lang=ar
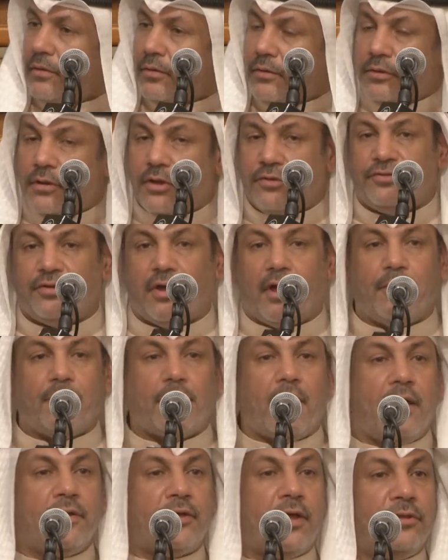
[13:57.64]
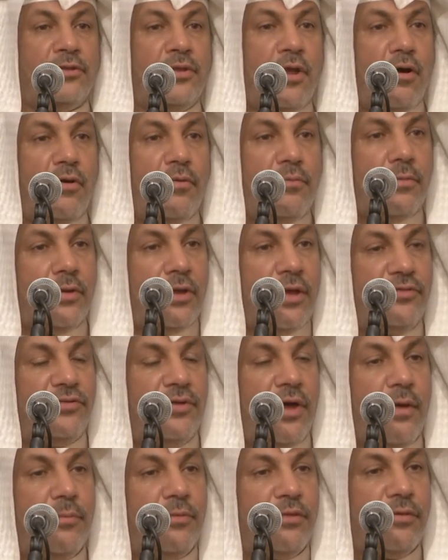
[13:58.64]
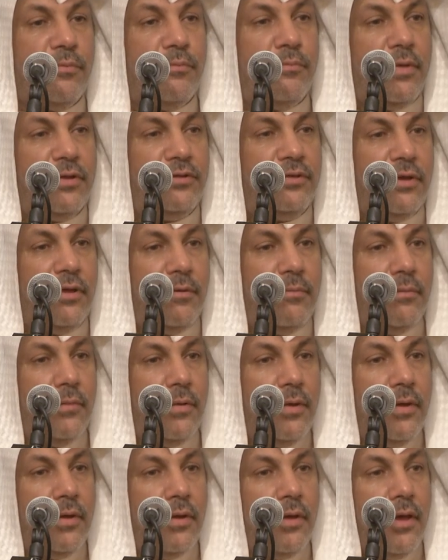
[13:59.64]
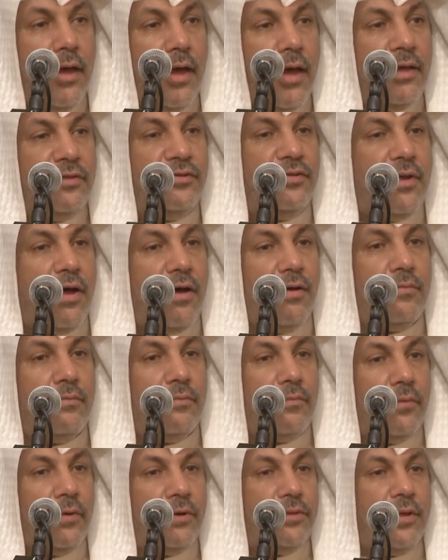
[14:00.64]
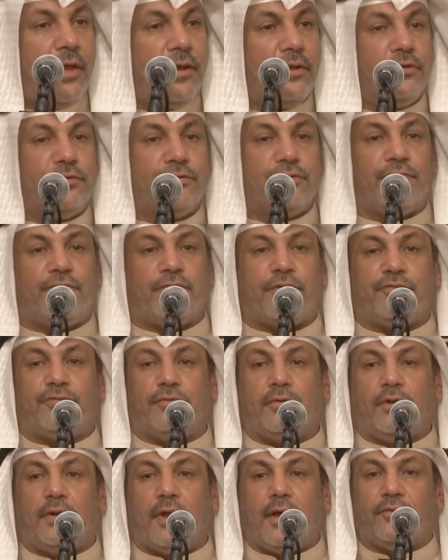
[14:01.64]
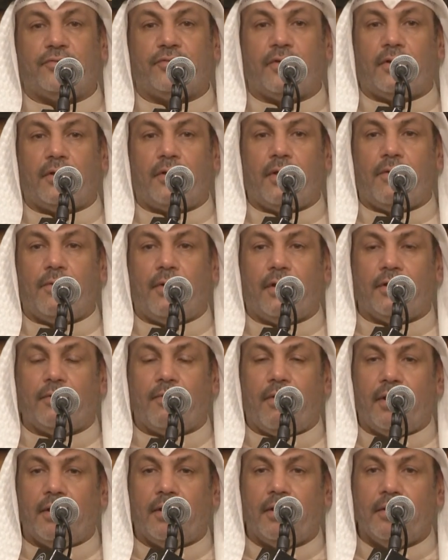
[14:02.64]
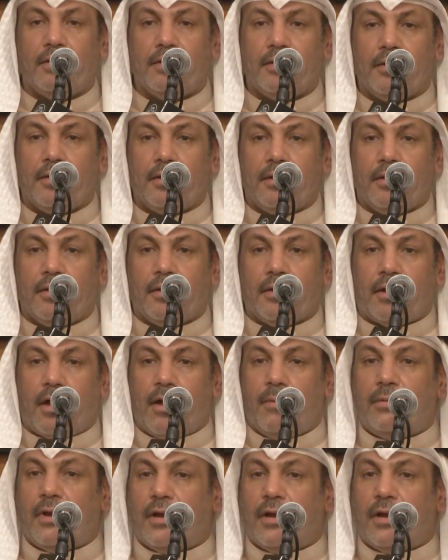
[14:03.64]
يسعى أنا أدناهم يسعى بذمتهم أدناهم ولذلك تشوف رسول الله صلى الله عليه وآله قبل